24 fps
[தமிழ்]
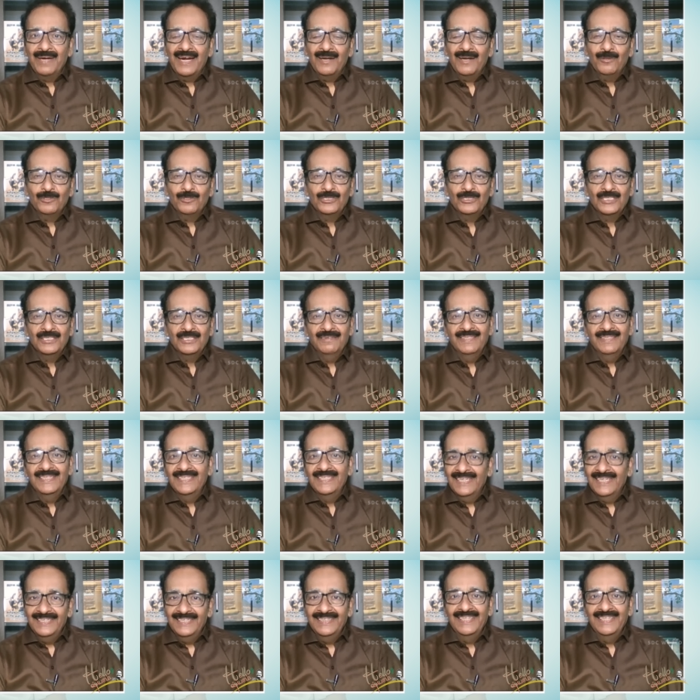தமிழ்நாடு அரசுக்கு
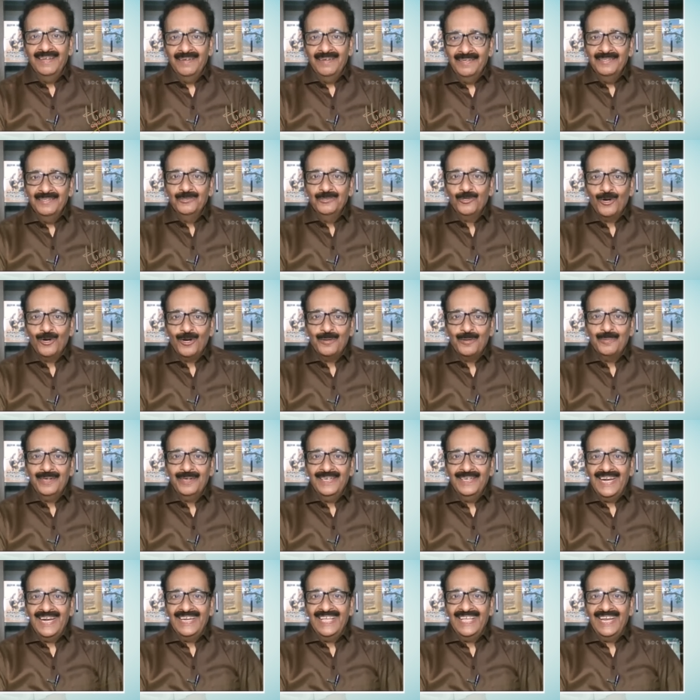வந்து இந்த
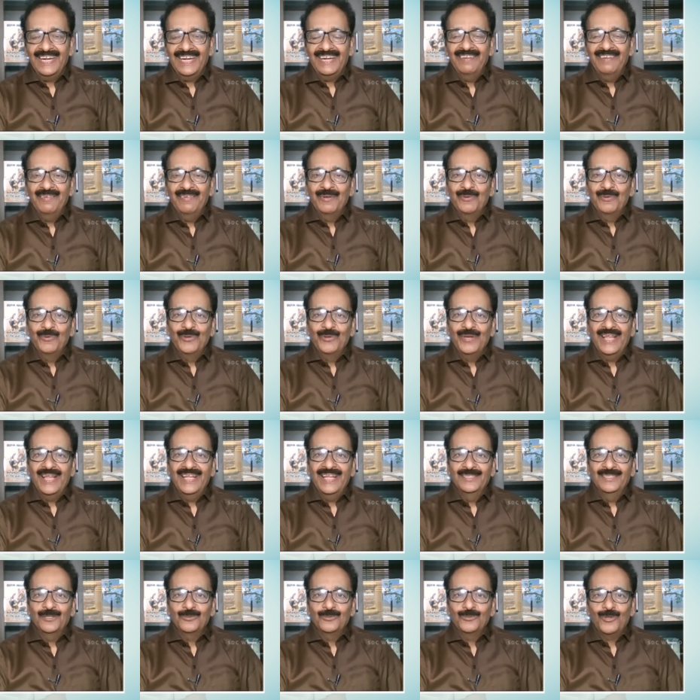தொடர்புகள் நான் ஏற்கனவே கூறிய
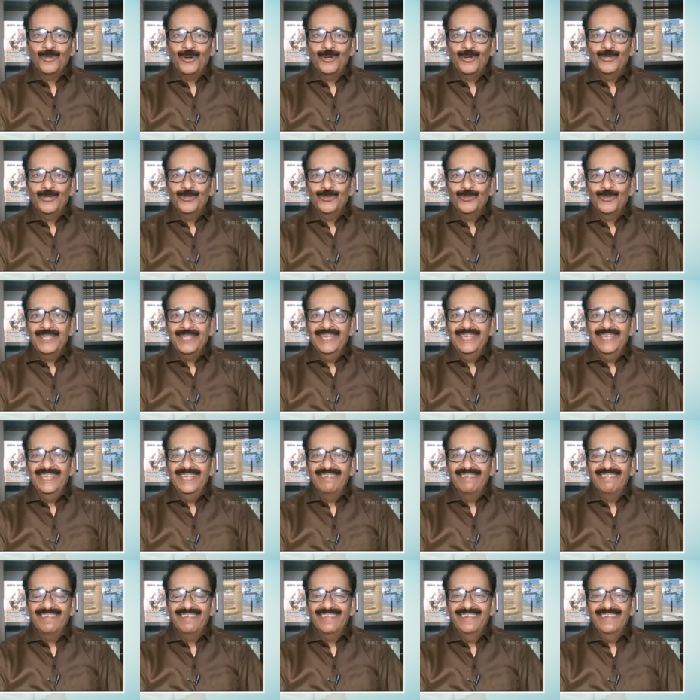அந்த சுரங்க தொழில்
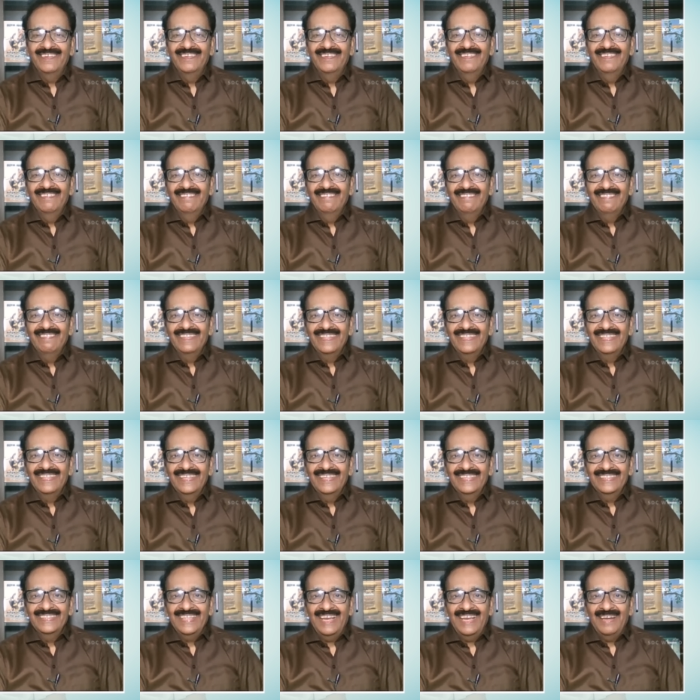நிறுவனம்
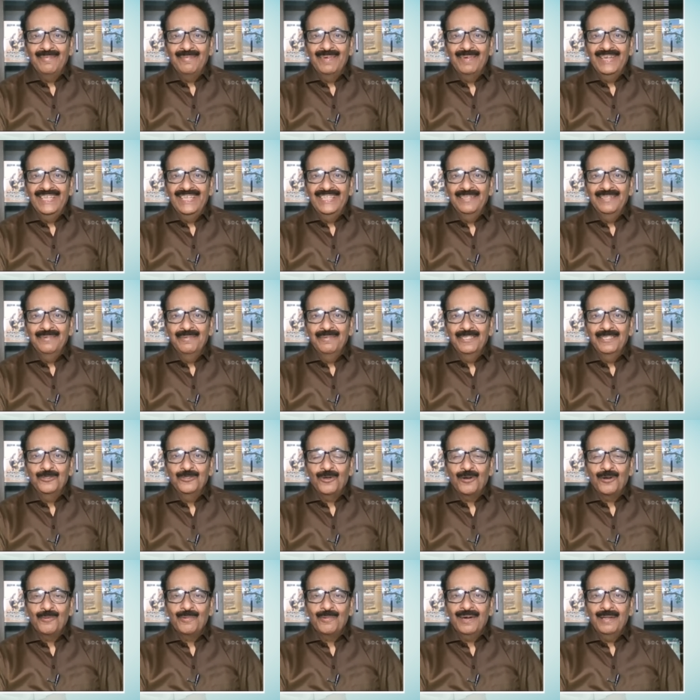தலைமை நீதிபதி
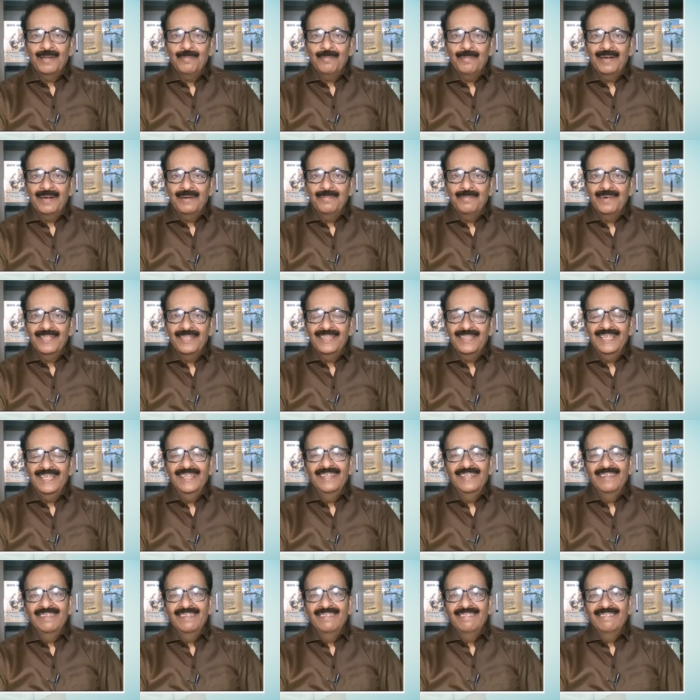தொடர்புகளை பயன்படுத்தி
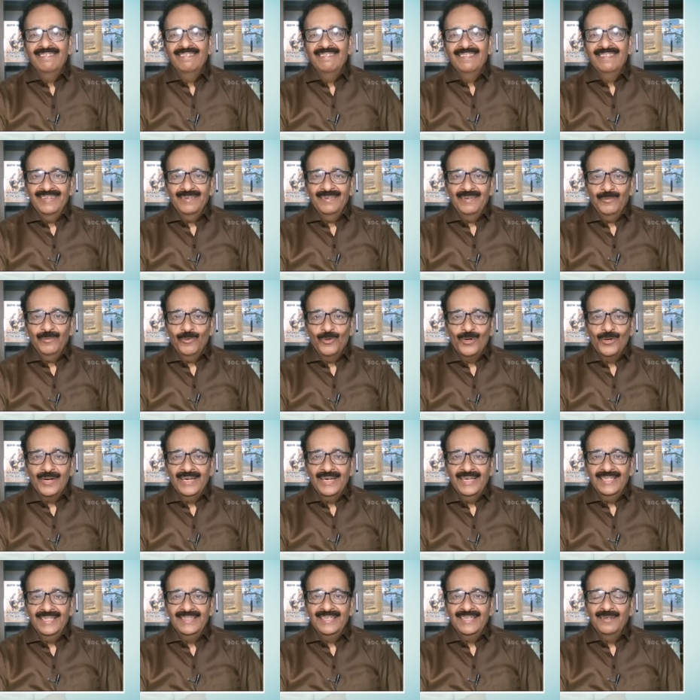
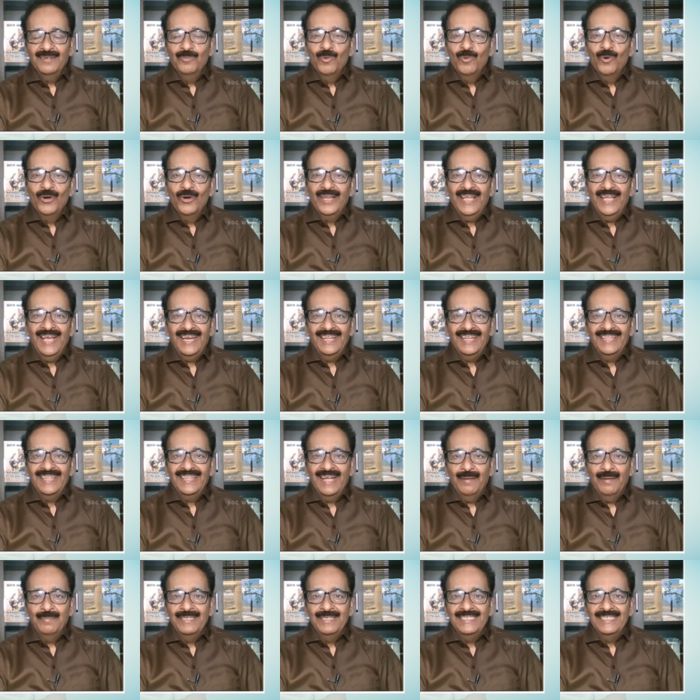ஒன்று திரு மோடி
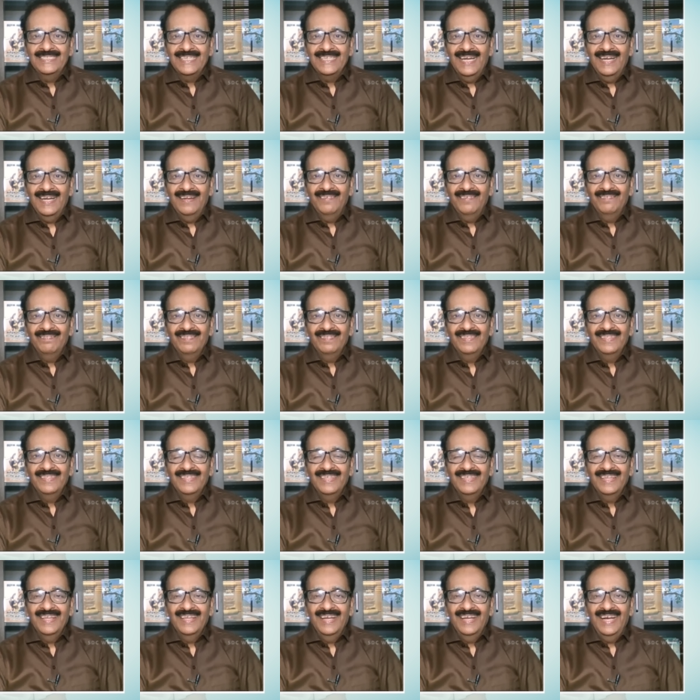அல்லது அமித்ஷா
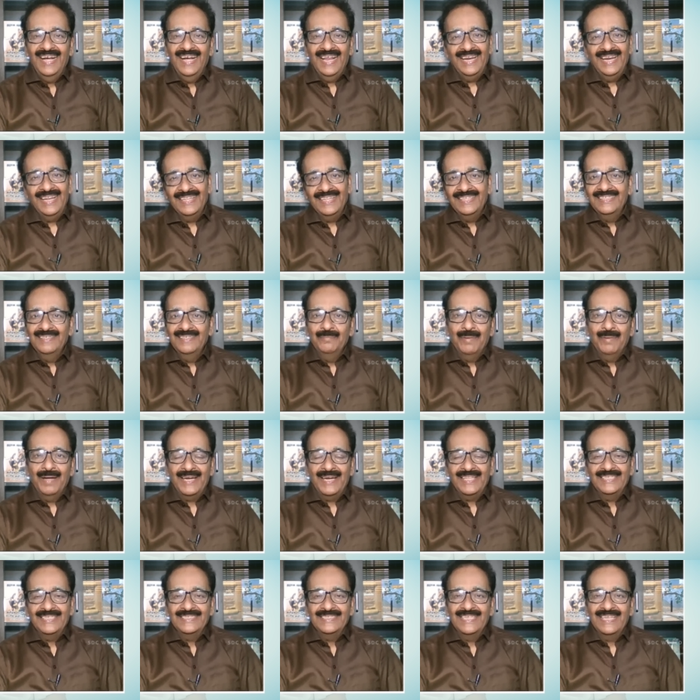அல்லது
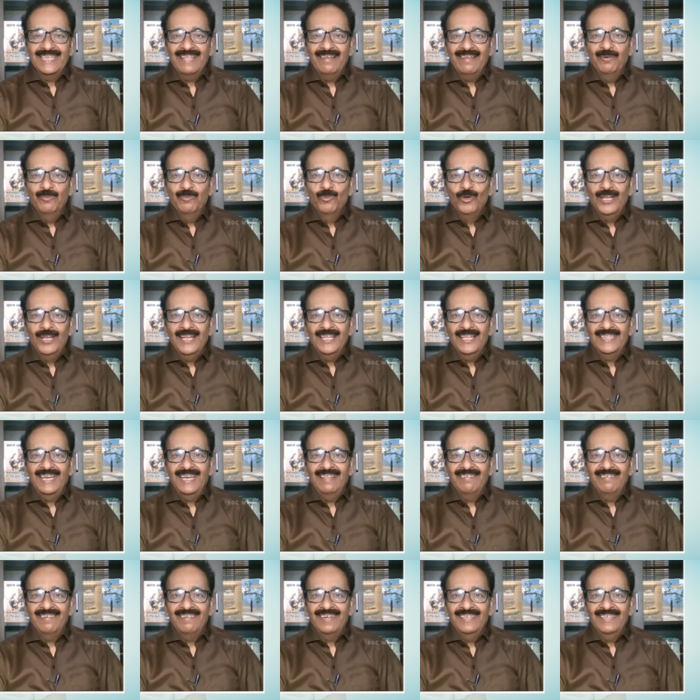பாரதிய ஜனதாவின் முக்கிய
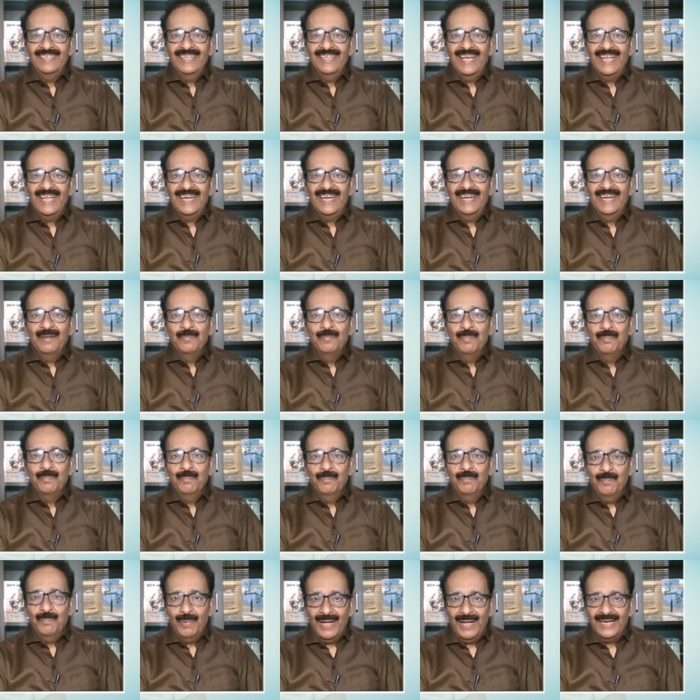தலைவர்கள் யாரேனும்
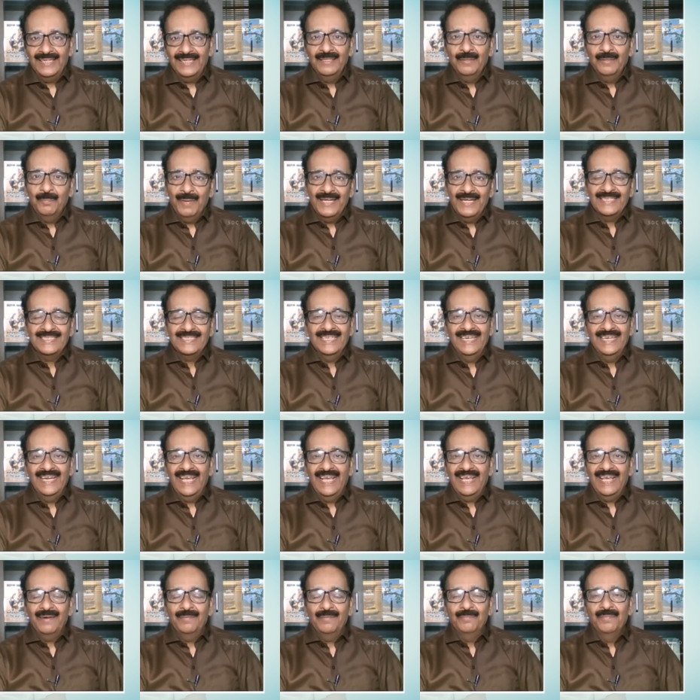பார்த்து பேச
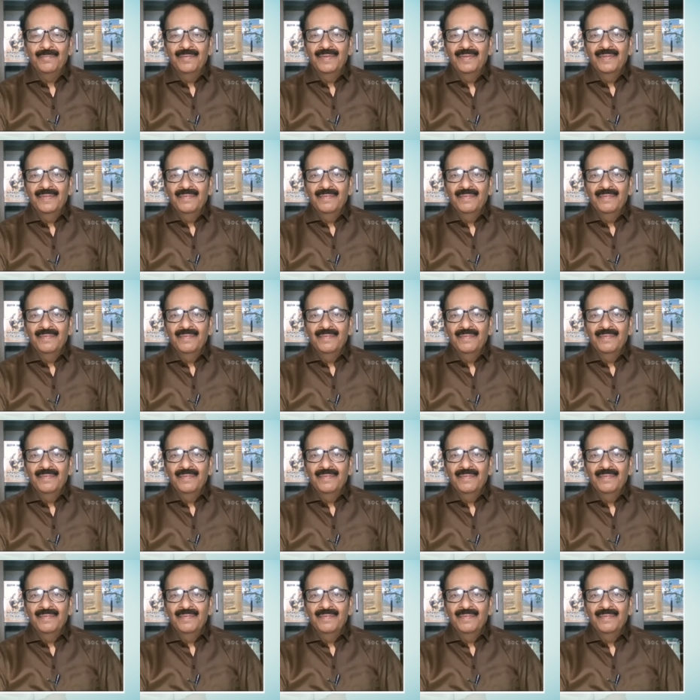நேரம்